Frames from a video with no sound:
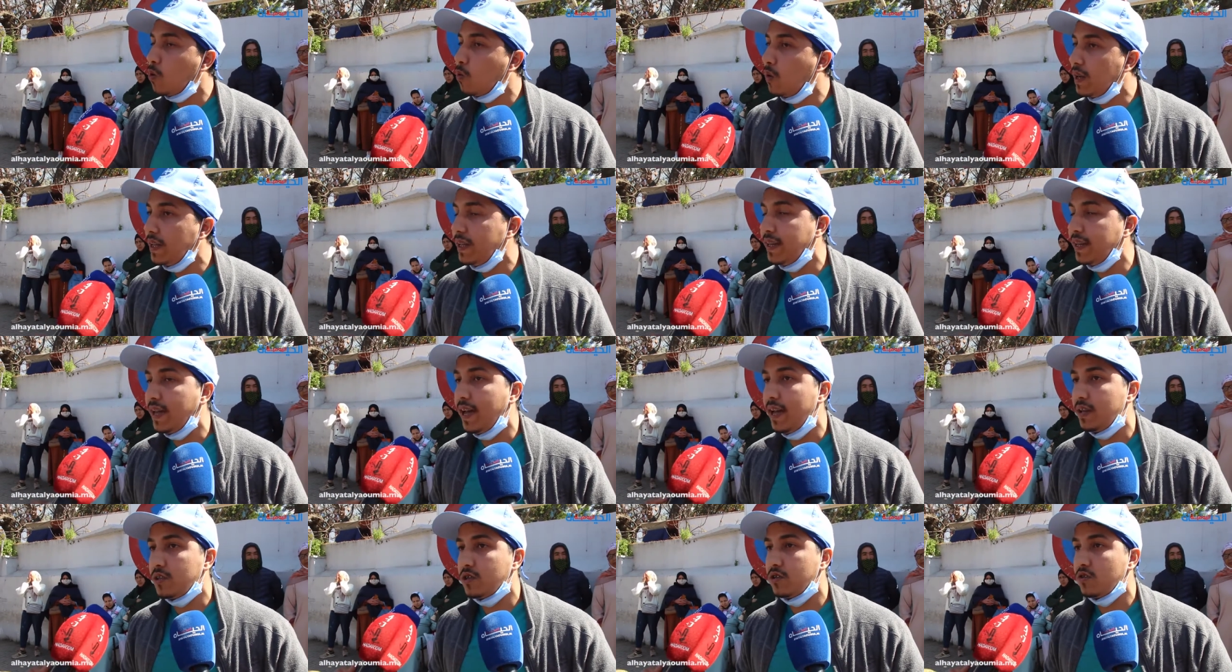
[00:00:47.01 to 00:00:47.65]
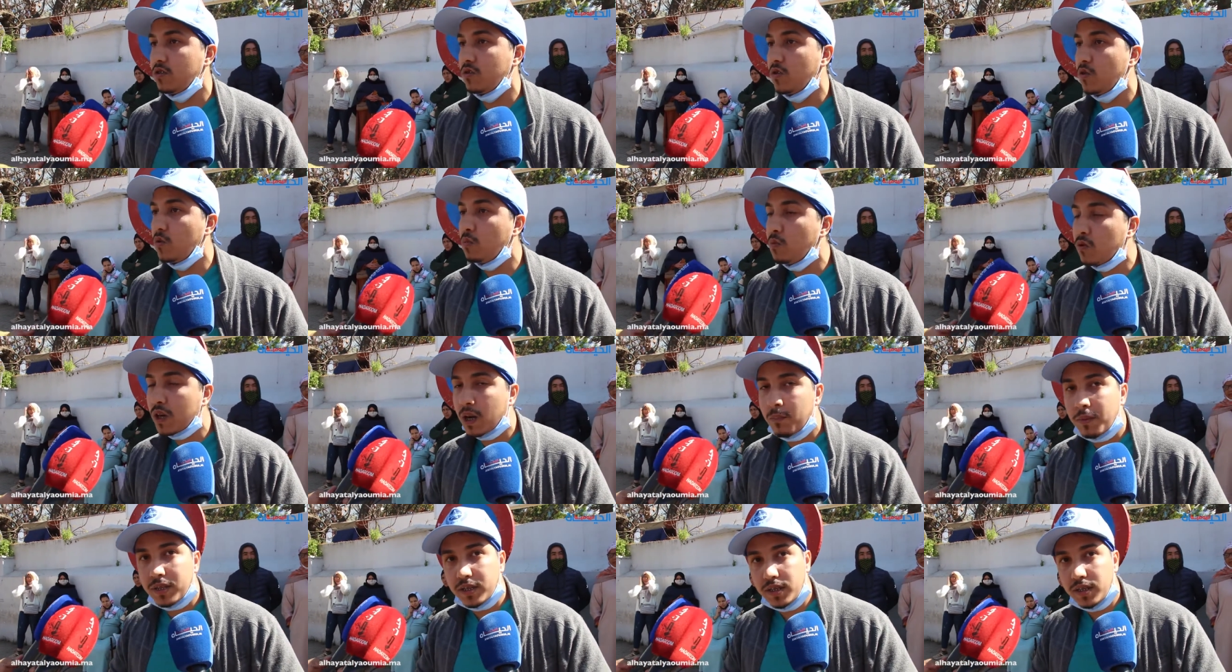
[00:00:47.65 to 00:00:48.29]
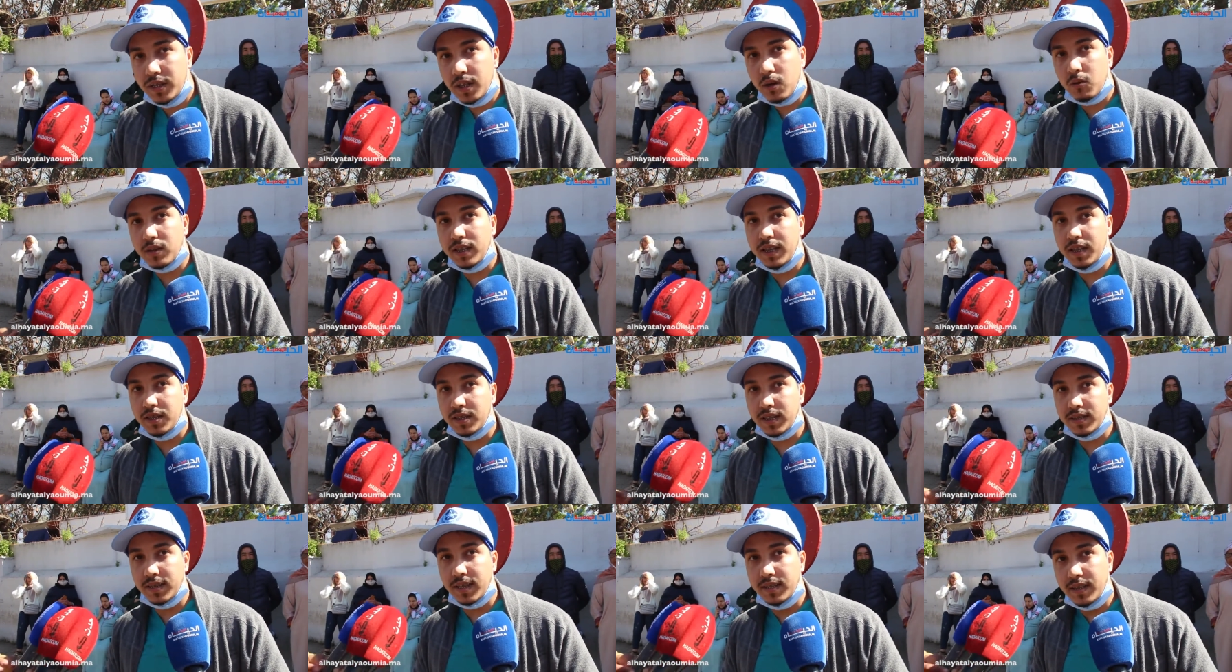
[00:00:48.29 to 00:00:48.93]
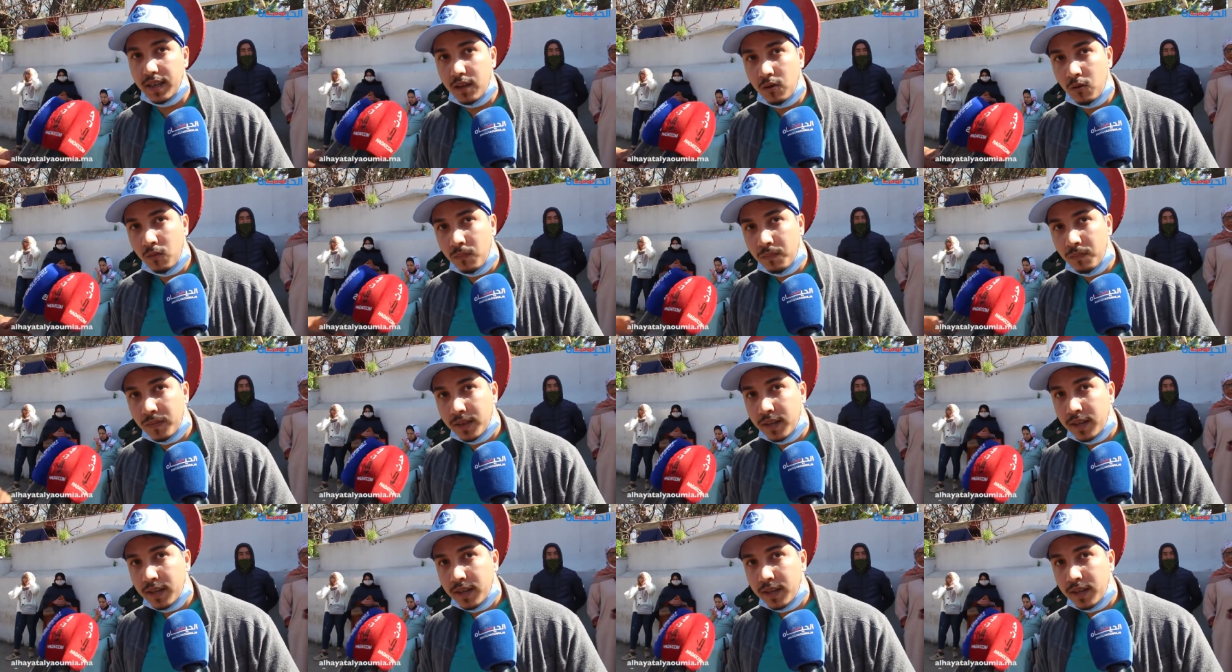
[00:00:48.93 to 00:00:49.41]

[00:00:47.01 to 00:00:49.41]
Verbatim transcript: والانعاش ومورا ما تياخذ الاجازه ديالو